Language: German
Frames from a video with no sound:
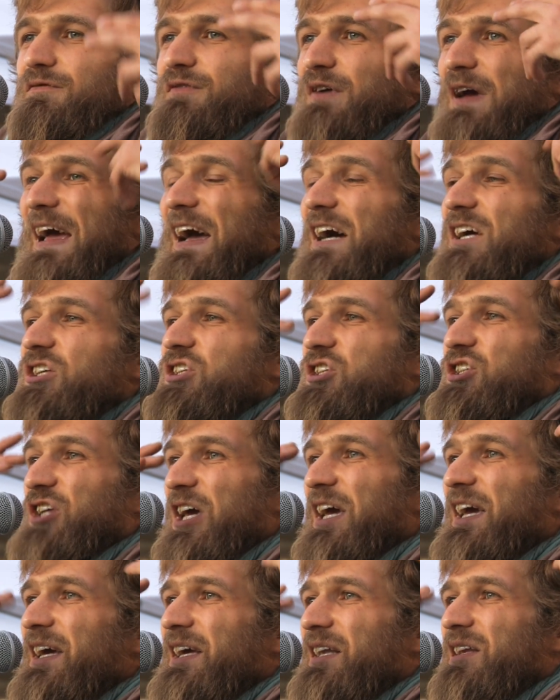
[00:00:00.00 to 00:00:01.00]

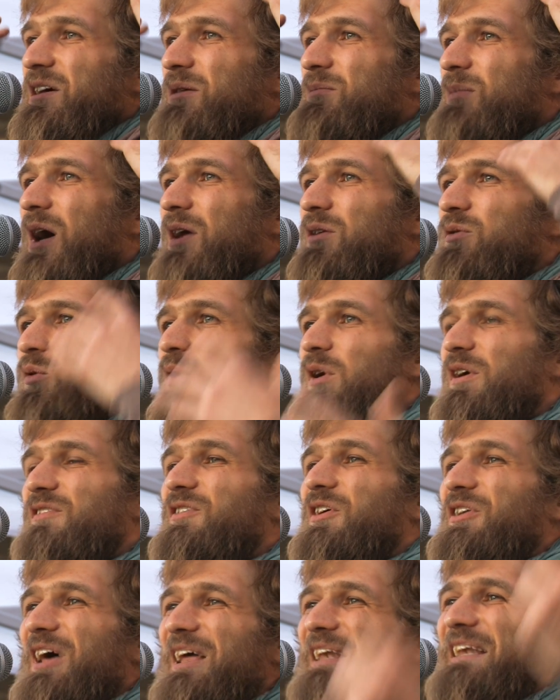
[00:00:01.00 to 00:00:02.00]
verstehen immer nur,
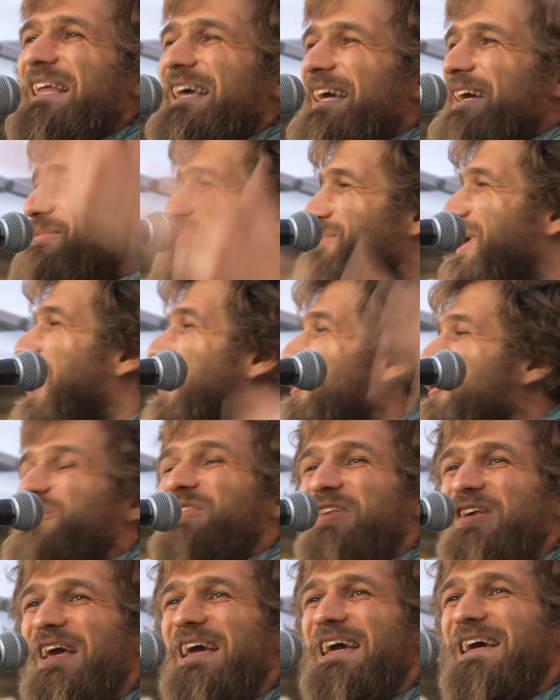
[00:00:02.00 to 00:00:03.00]
sondern leben,
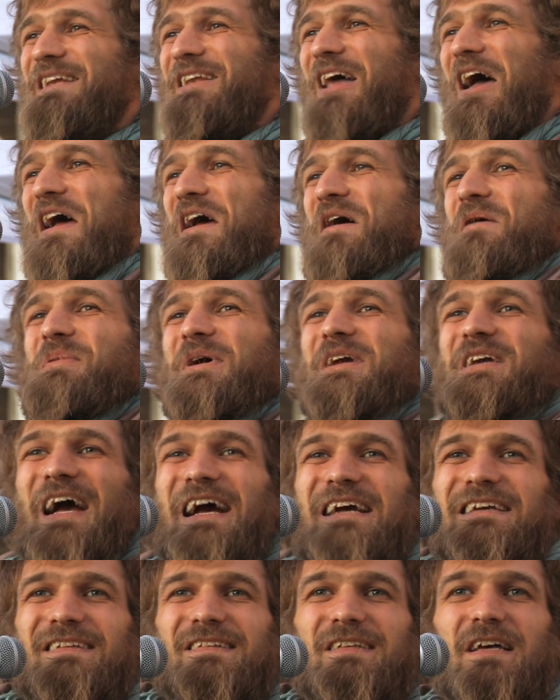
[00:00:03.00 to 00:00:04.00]
rausgehen,
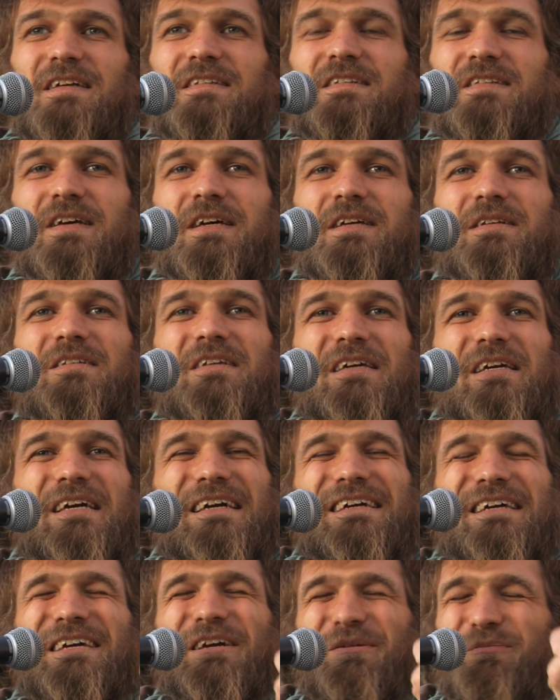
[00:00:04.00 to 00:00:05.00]
begeistert sind,
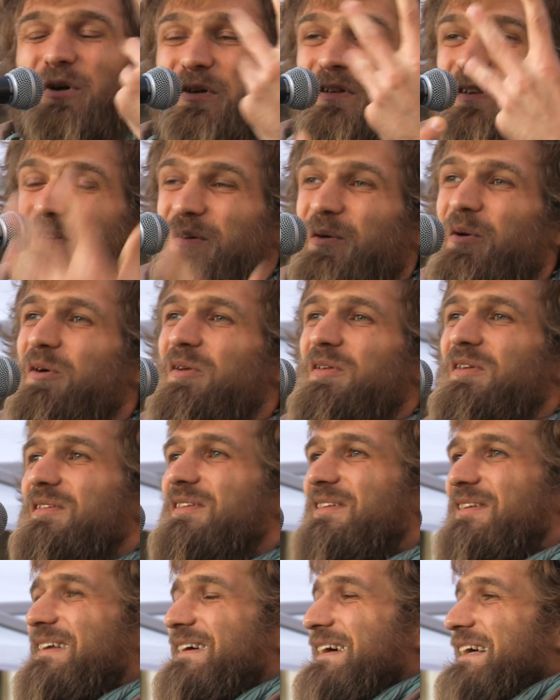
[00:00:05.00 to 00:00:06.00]

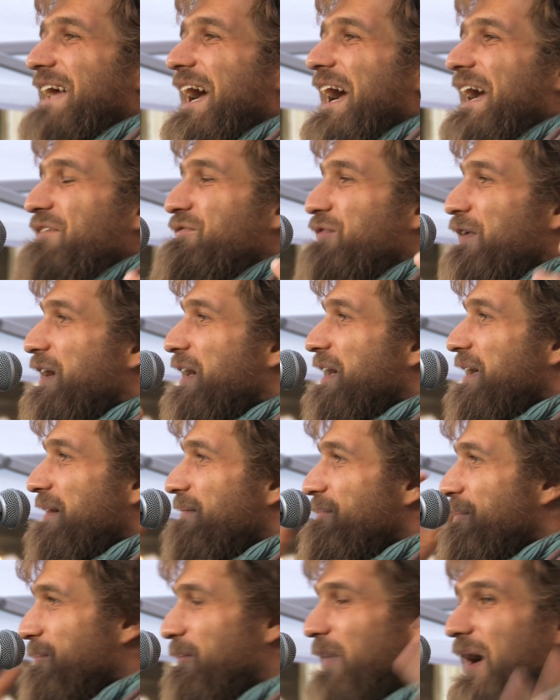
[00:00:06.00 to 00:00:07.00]
Emotionen, einfach
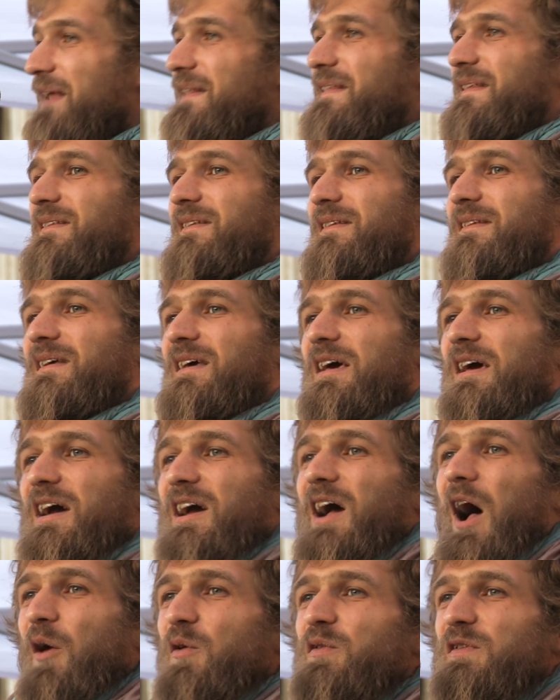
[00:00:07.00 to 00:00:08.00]
Mann
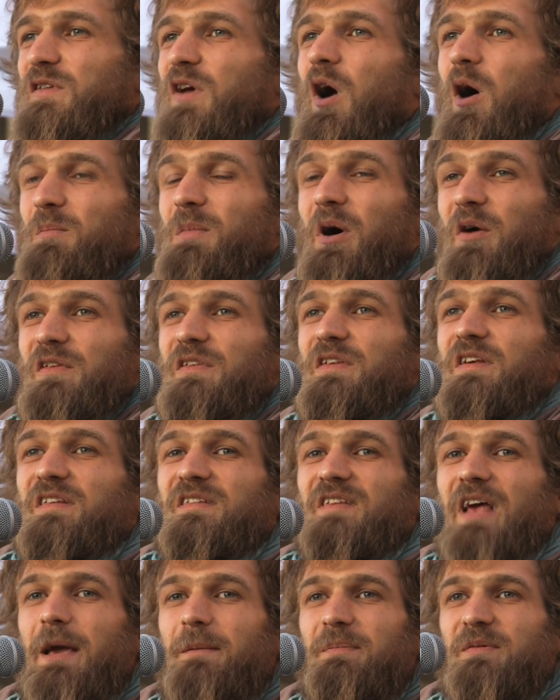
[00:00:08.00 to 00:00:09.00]
rauskommen aus sich
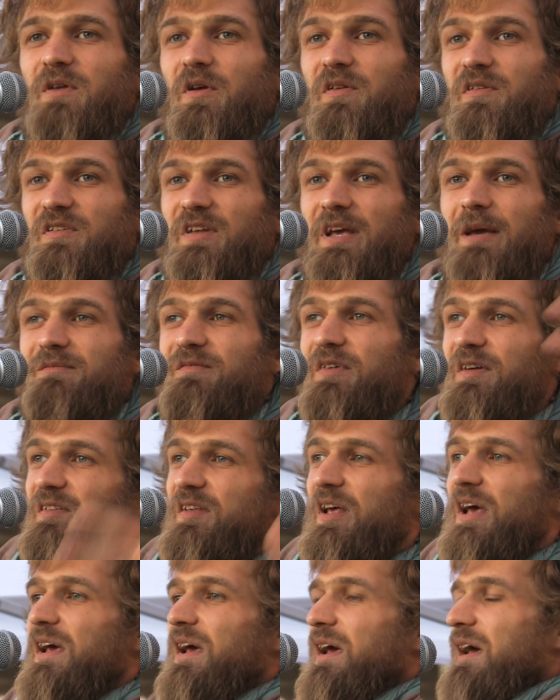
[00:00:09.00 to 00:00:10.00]
selbst, aus dem, was,